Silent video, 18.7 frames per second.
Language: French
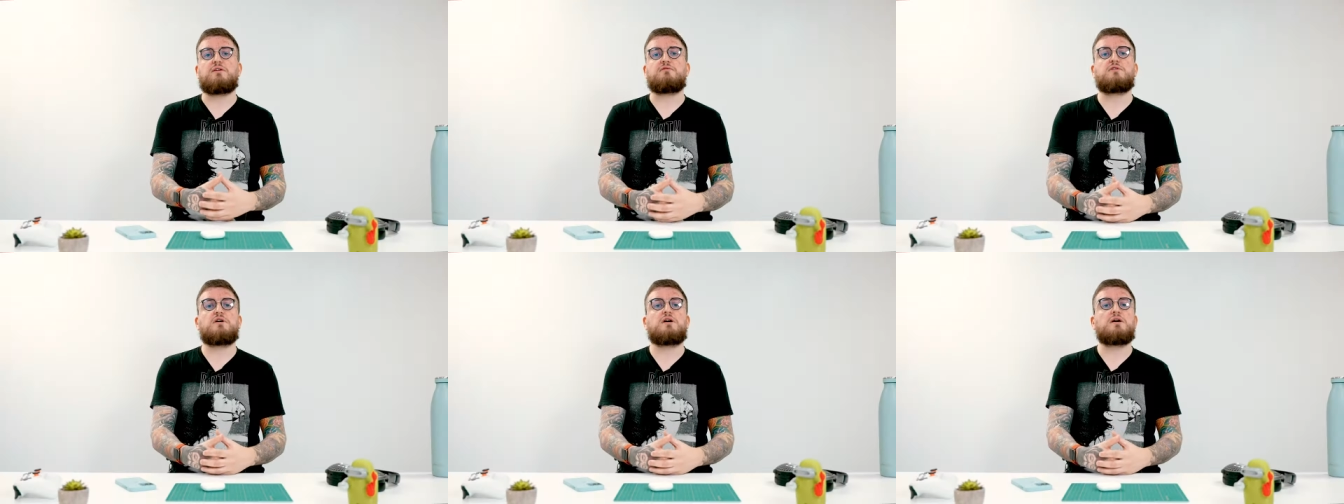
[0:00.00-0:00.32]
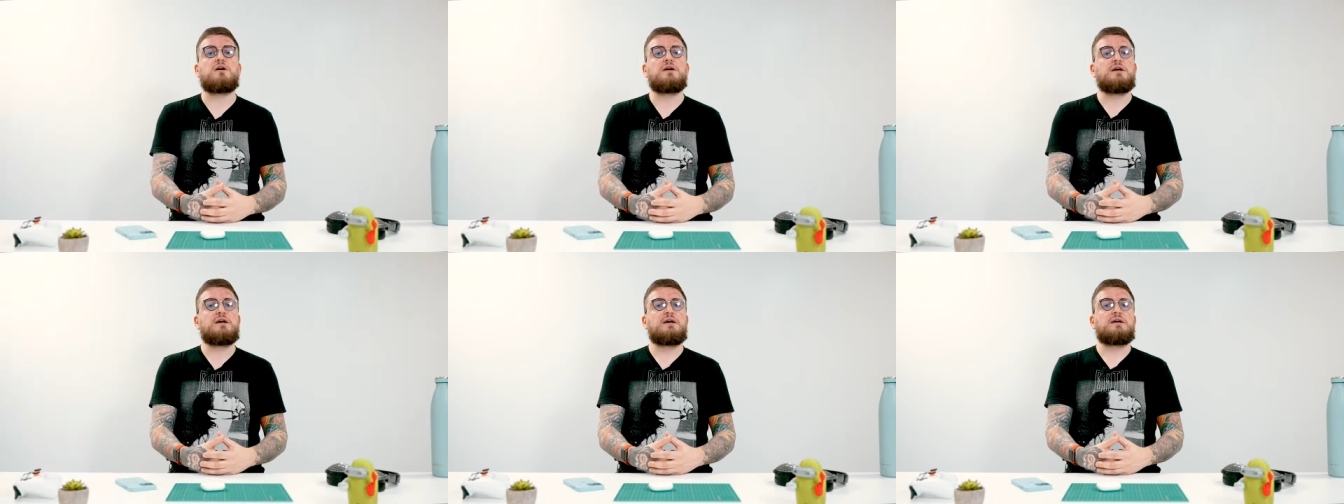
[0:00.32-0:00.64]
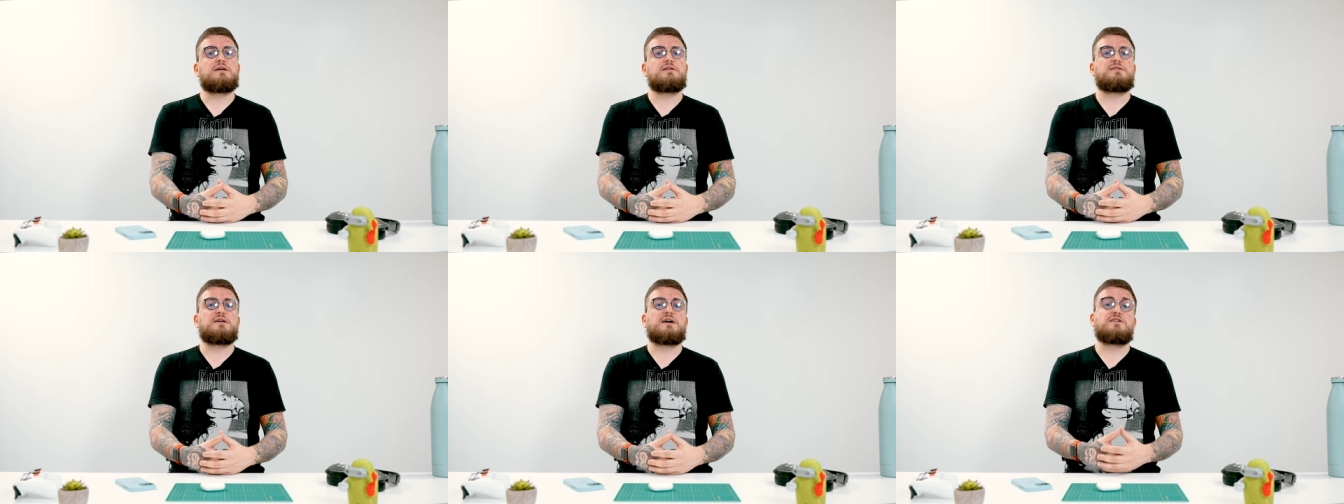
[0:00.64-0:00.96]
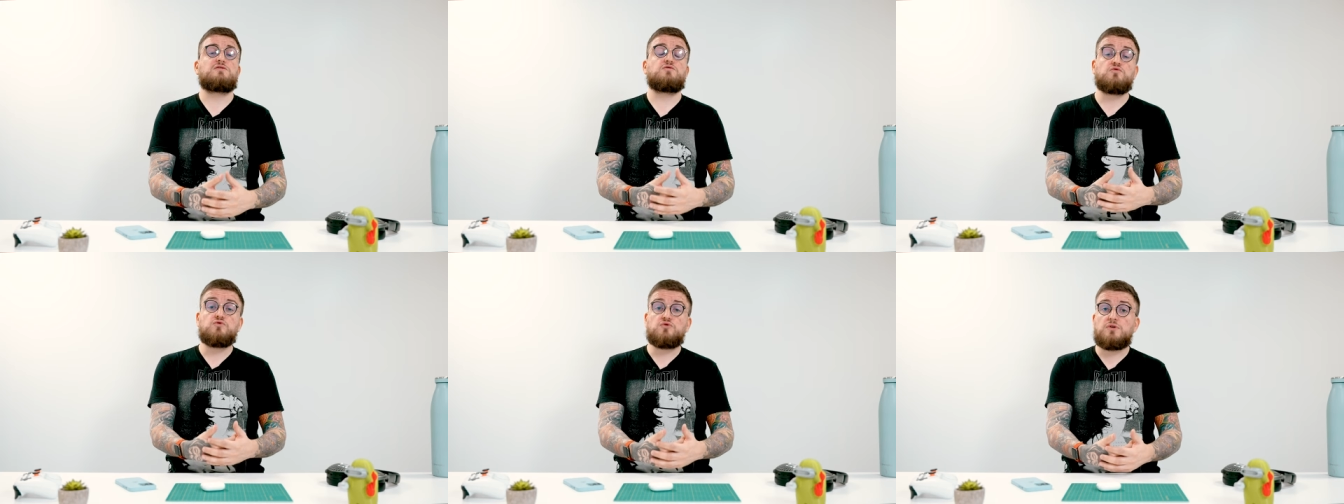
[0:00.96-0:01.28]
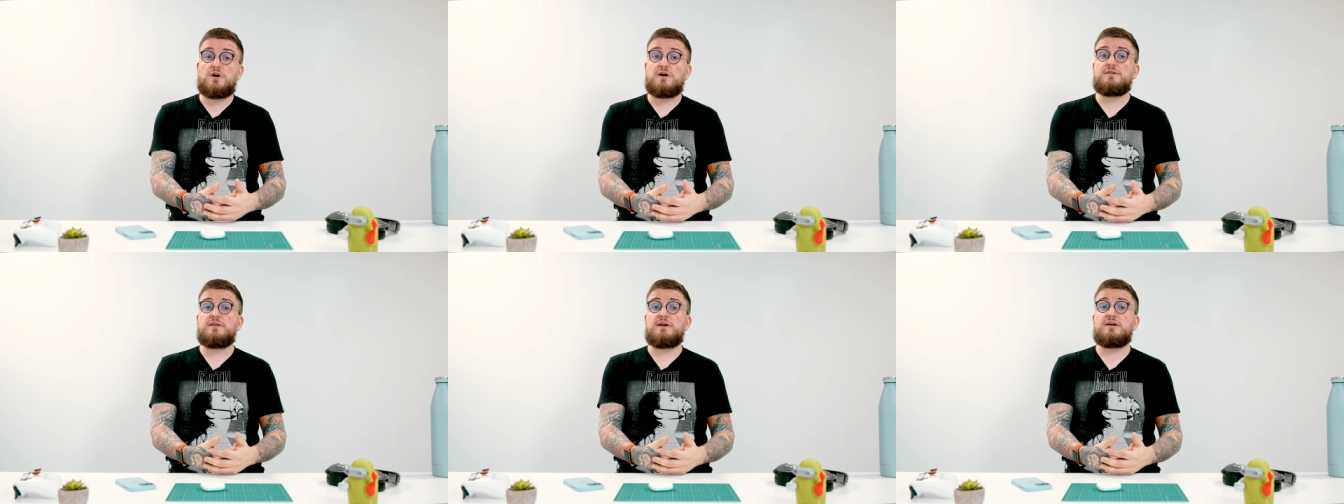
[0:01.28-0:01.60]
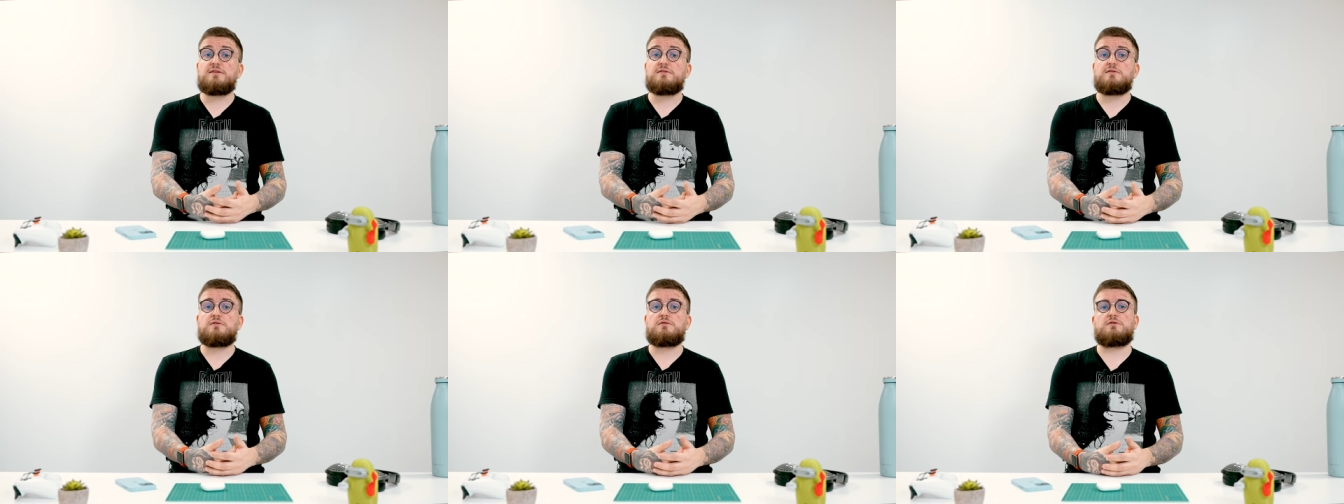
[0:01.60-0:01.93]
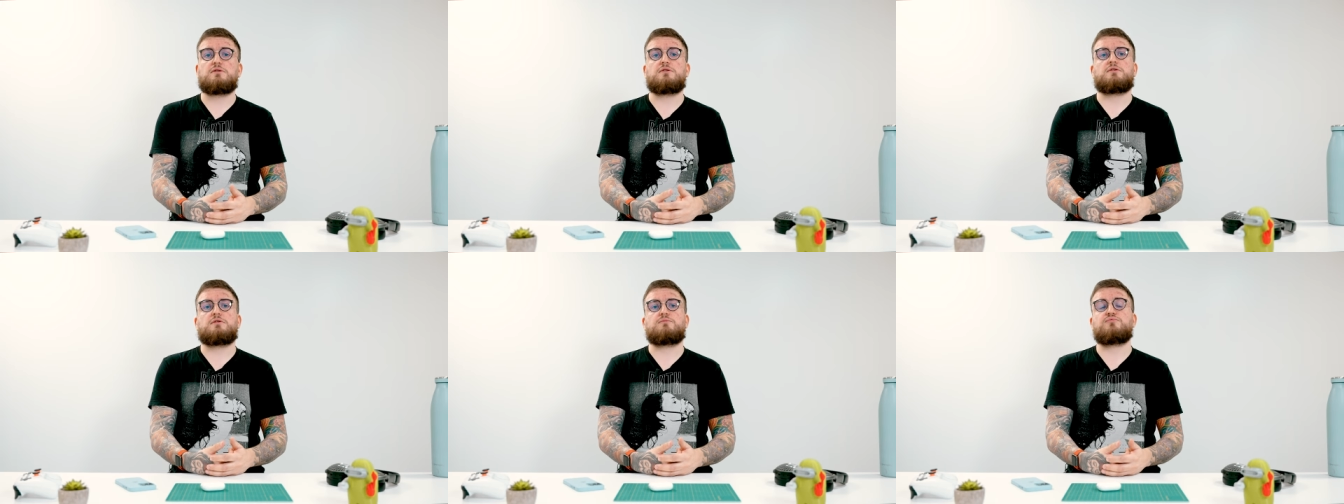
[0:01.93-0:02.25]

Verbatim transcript: avoir. Ça reste toujours intéressant